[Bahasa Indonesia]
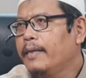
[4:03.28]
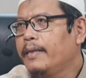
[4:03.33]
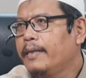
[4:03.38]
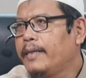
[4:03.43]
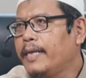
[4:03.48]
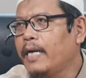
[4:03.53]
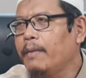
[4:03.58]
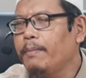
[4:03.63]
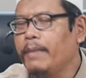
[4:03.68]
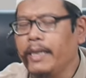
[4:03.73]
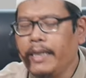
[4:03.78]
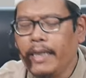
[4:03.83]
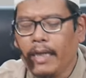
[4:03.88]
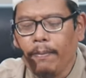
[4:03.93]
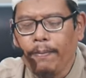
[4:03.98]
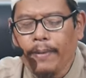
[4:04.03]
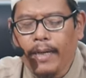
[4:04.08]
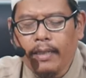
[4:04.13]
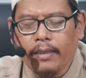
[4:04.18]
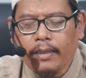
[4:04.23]
dan
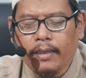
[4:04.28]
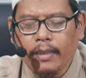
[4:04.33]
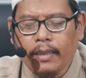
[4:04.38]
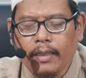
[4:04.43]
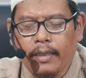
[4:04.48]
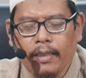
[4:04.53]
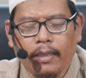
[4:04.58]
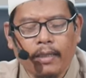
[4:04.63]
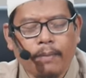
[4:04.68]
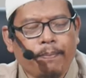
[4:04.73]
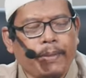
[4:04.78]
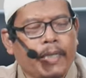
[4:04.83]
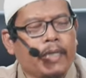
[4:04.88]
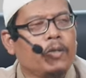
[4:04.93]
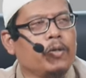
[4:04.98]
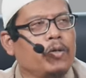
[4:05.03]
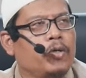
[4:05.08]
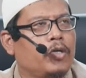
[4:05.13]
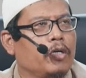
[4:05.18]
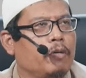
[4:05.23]
mendapati
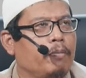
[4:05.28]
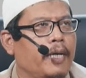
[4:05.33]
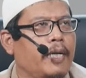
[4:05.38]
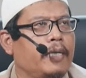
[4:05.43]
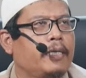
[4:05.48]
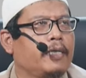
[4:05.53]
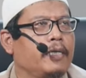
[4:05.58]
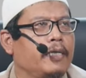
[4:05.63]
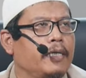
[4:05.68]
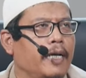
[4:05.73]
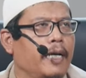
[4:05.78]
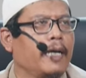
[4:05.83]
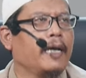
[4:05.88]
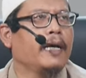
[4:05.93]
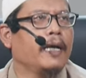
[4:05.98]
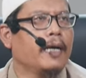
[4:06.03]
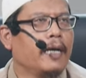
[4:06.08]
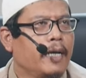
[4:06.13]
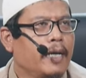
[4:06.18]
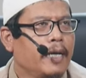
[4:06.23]
penduduk
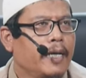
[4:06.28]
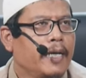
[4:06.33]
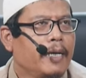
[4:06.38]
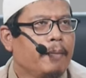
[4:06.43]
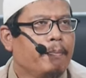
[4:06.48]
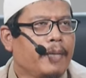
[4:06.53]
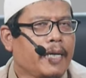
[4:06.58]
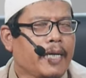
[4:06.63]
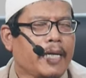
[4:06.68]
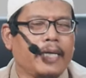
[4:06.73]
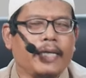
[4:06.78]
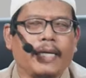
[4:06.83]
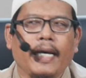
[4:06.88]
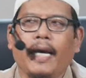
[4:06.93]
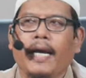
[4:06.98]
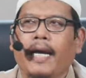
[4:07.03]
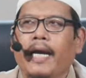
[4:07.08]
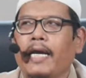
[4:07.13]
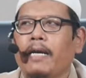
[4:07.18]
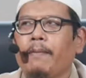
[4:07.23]
Madinah
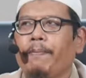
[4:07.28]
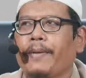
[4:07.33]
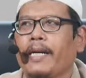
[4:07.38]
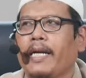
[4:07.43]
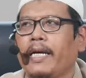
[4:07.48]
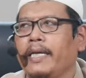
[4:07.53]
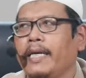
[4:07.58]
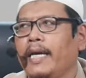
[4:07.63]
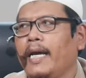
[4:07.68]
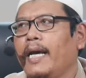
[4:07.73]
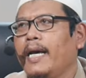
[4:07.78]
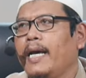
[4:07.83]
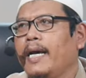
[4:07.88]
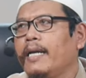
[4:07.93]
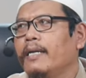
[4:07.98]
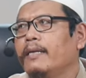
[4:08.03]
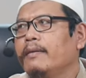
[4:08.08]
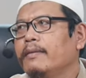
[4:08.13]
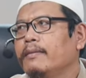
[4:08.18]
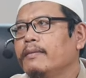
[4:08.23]
merayakan perayaan